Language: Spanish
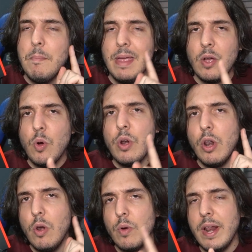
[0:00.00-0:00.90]
mejor
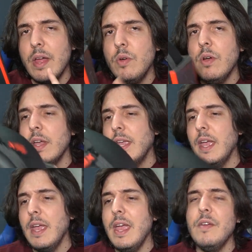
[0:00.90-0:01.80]
logrado
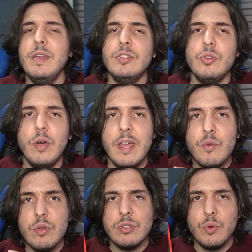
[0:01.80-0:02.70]
que he visto en
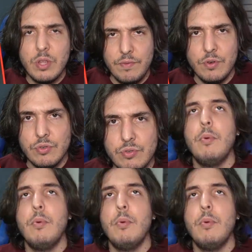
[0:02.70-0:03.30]
unos audífonos.